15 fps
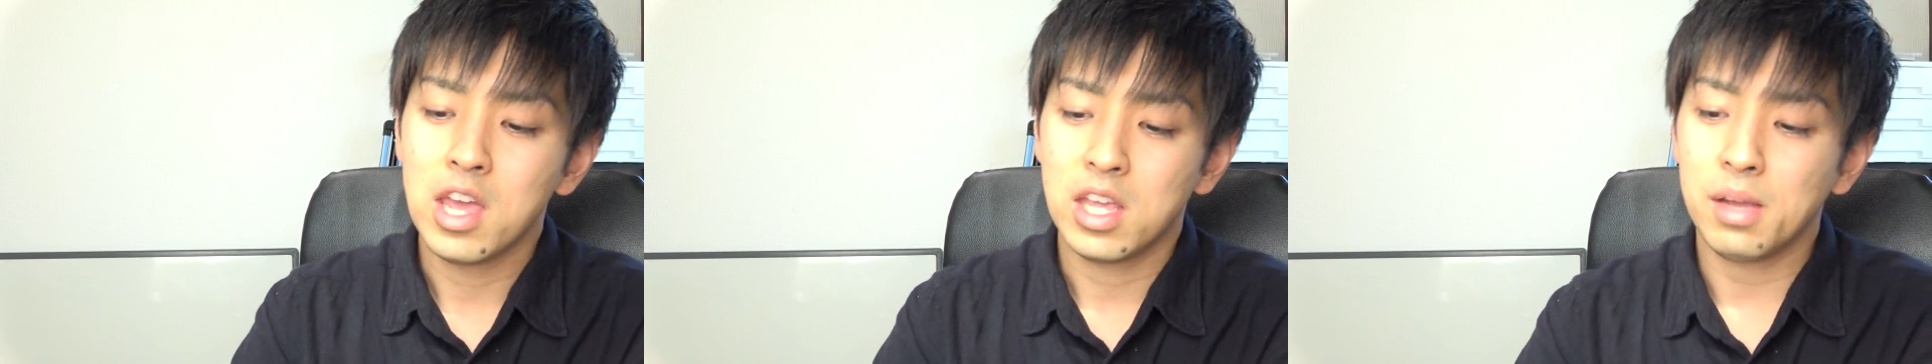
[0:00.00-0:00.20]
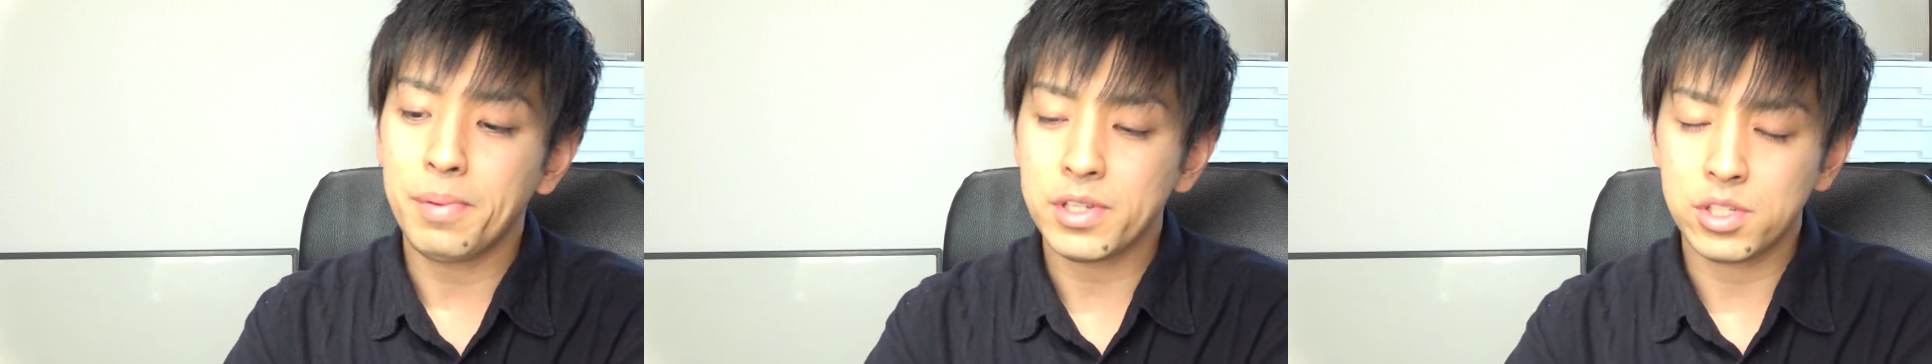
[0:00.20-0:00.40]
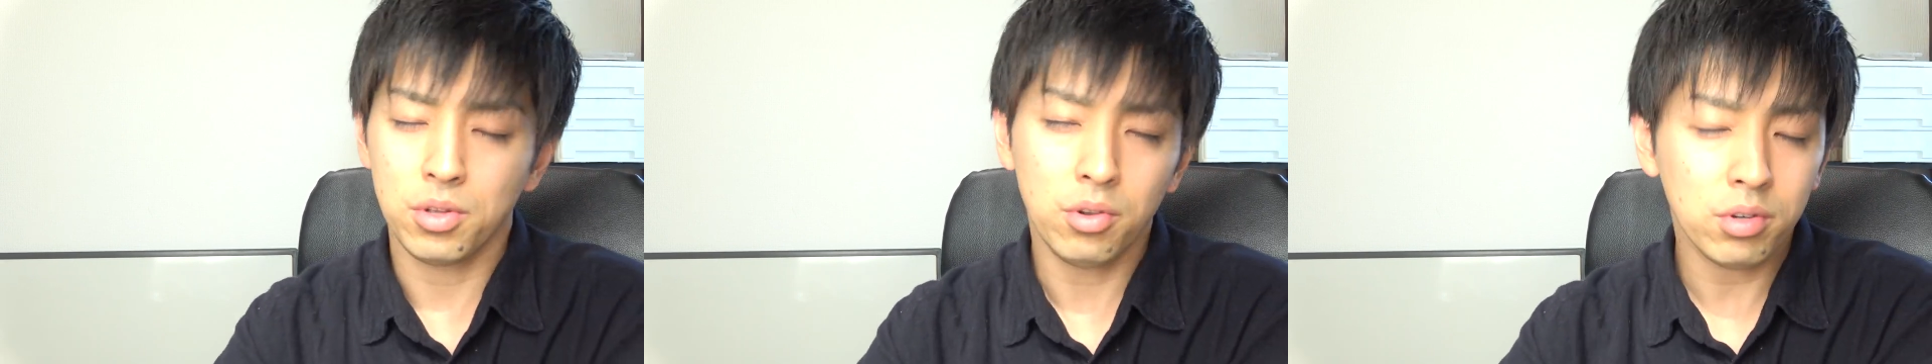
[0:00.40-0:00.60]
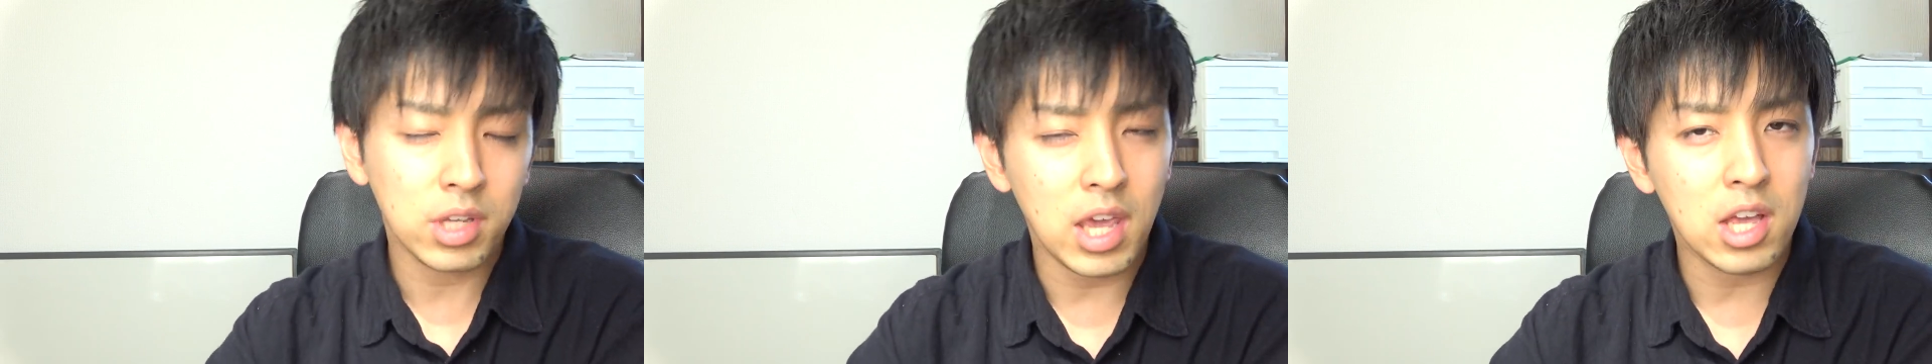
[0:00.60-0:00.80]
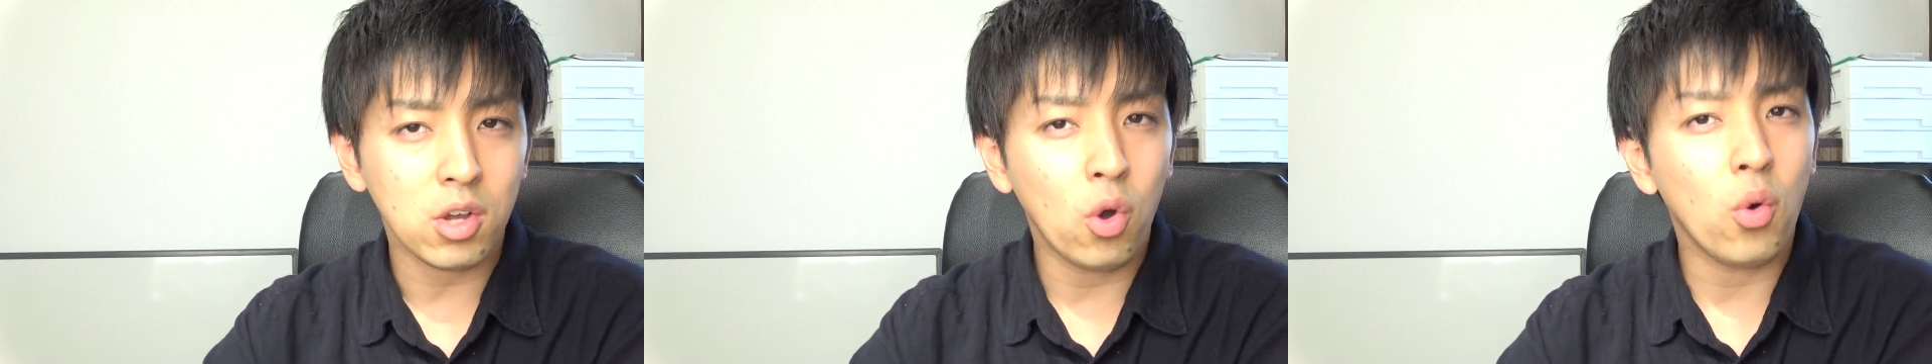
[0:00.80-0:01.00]
やっぱりその
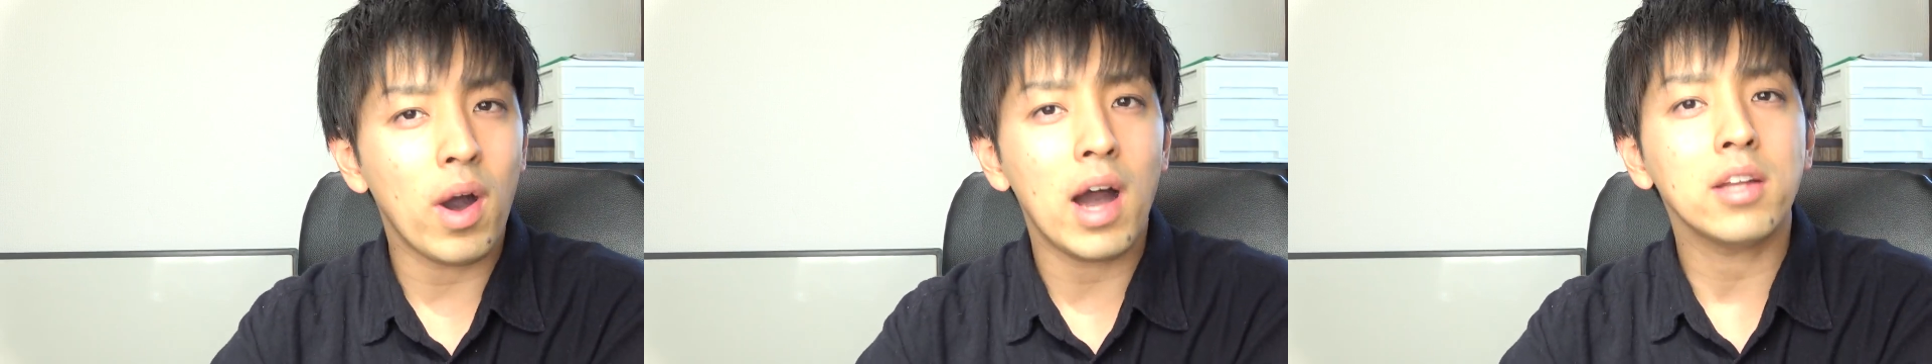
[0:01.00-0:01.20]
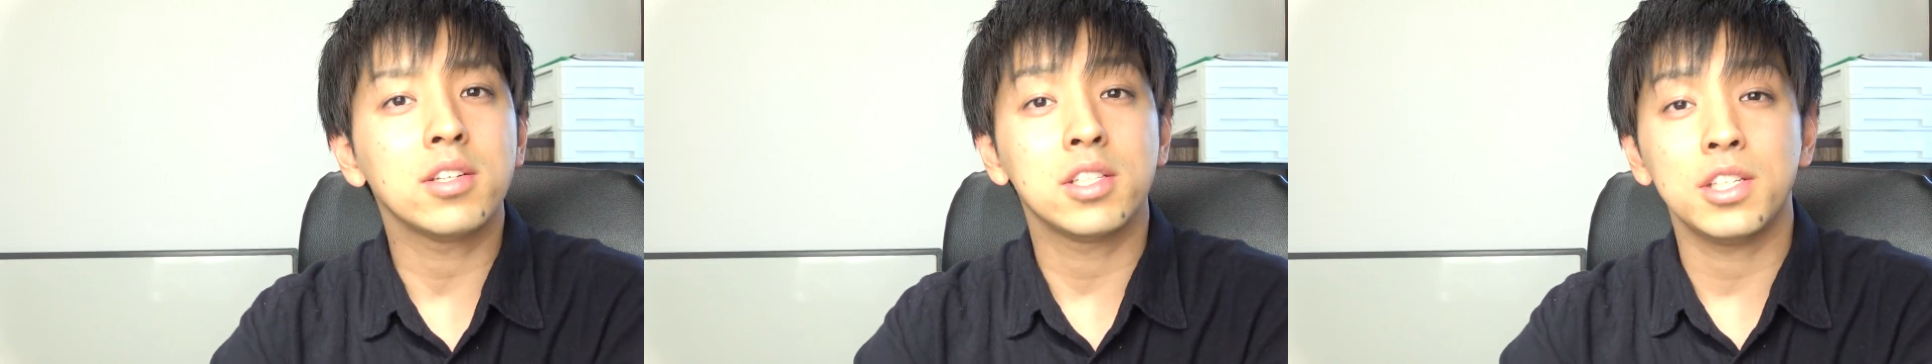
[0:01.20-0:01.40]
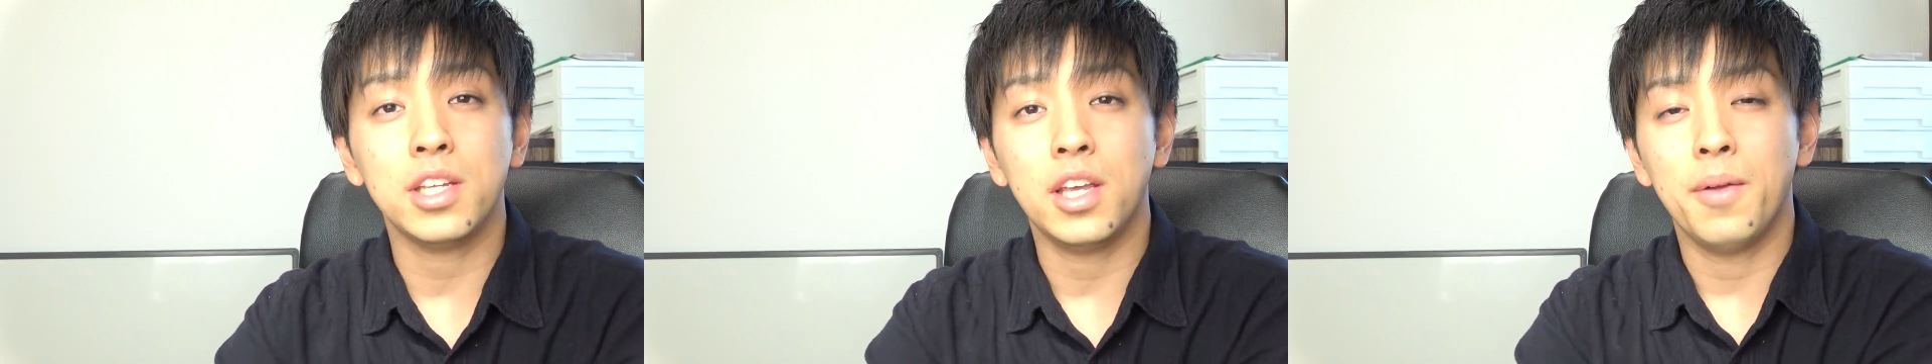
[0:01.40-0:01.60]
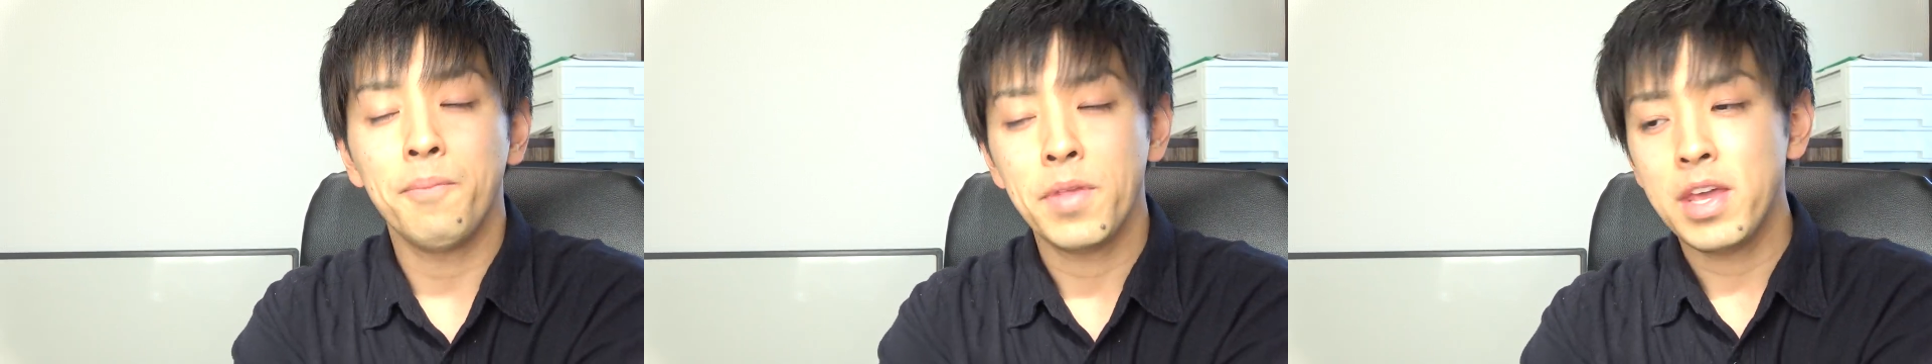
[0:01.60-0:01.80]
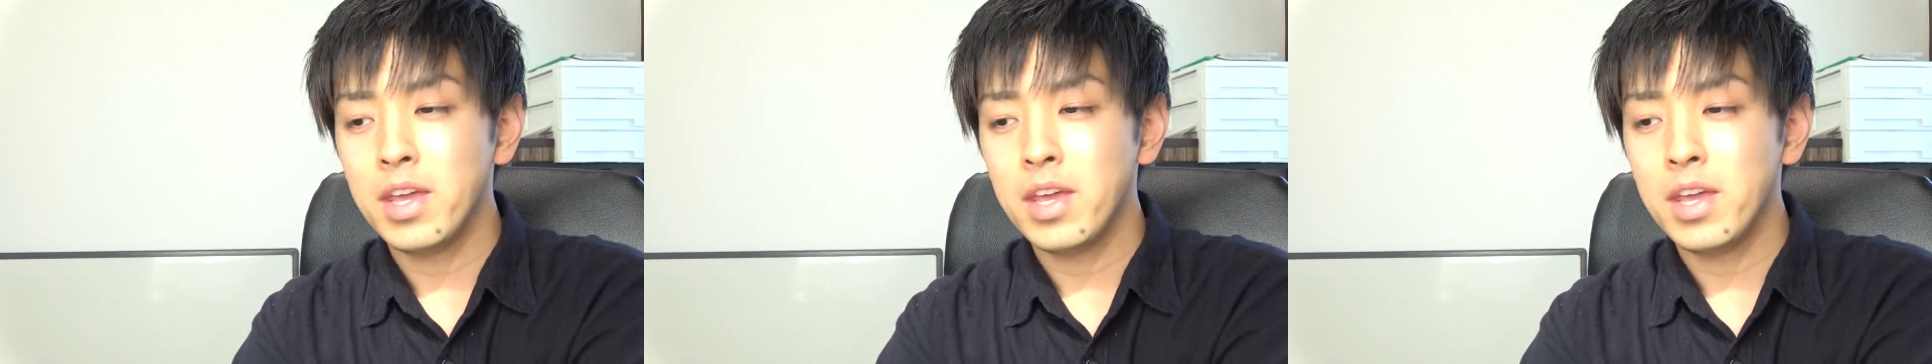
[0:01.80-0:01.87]
傾向はあるし、